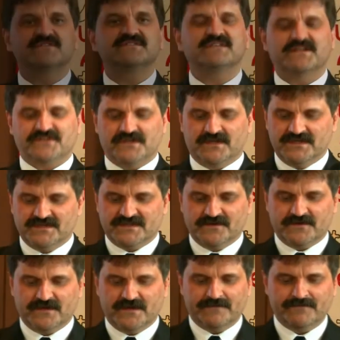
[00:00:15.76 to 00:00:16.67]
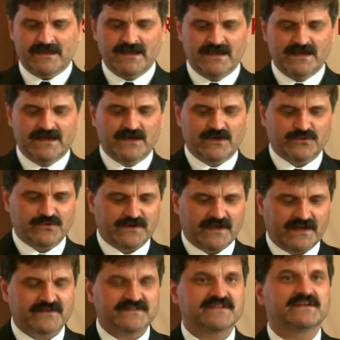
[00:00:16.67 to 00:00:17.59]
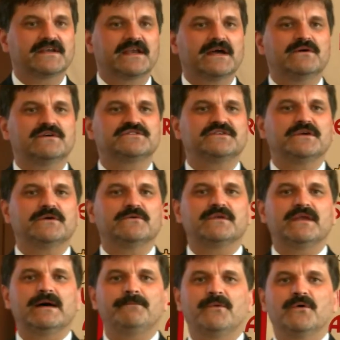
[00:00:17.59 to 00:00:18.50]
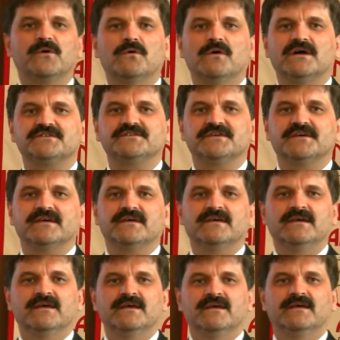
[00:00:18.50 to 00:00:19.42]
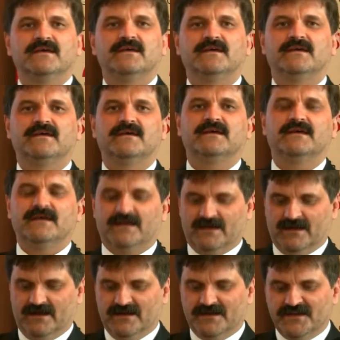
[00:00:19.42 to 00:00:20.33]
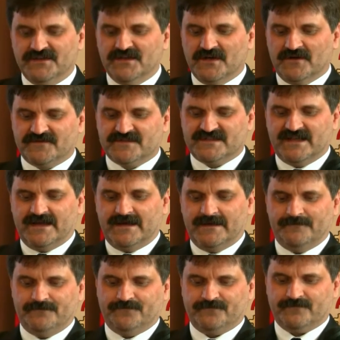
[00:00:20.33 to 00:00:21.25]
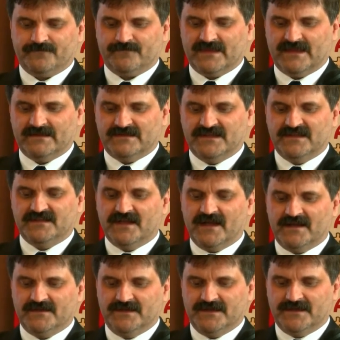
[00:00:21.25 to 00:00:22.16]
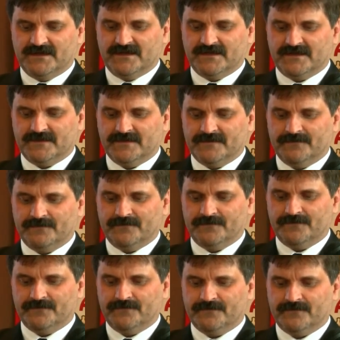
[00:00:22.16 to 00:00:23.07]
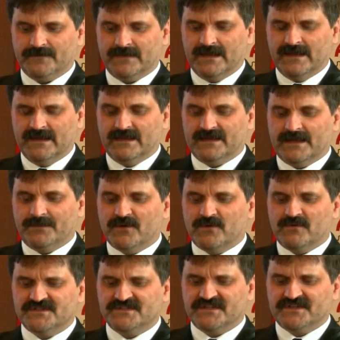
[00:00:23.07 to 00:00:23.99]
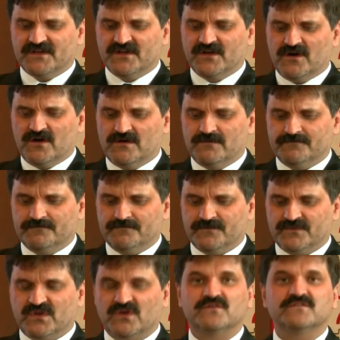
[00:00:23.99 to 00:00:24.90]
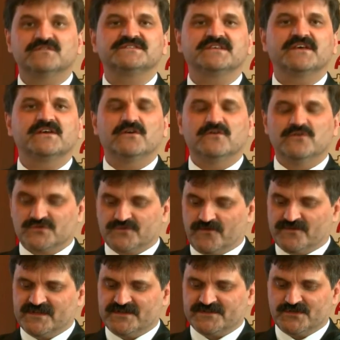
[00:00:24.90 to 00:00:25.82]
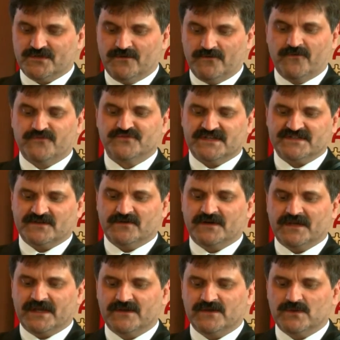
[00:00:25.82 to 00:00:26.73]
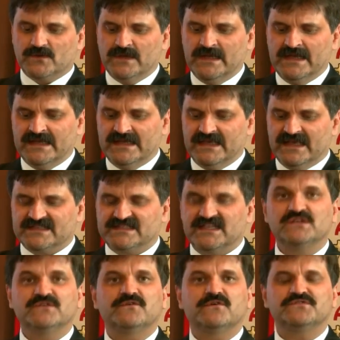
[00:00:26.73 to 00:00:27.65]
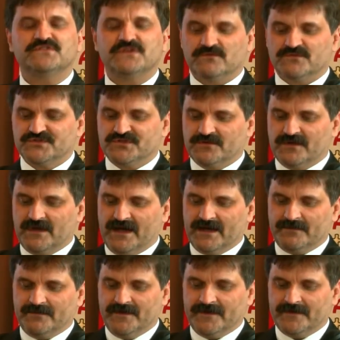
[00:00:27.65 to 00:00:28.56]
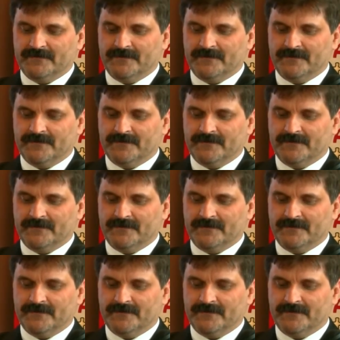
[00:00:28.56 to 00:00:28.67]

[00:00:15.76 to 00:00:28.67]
znacie historię, która rozegrała się na pokładzie liniowca Titanic. Na pokładzie tego tonącego już wówczas, wówczas okrętu znajdował się John Harper